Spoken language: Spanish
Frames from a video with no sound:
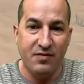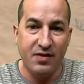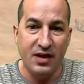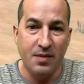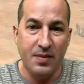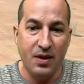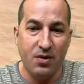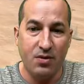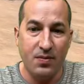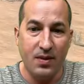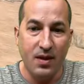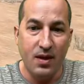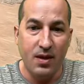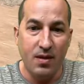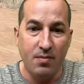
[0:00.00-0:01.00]
falla, perro.
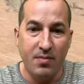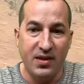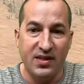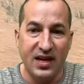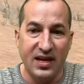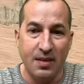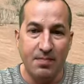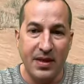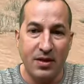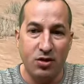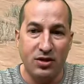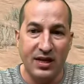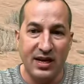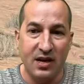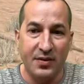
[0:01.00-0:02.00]
Mis tanques medios
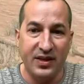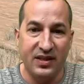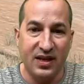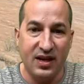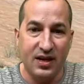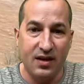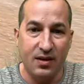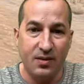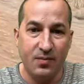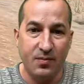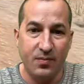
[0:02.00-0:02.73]
tienen la ventaja.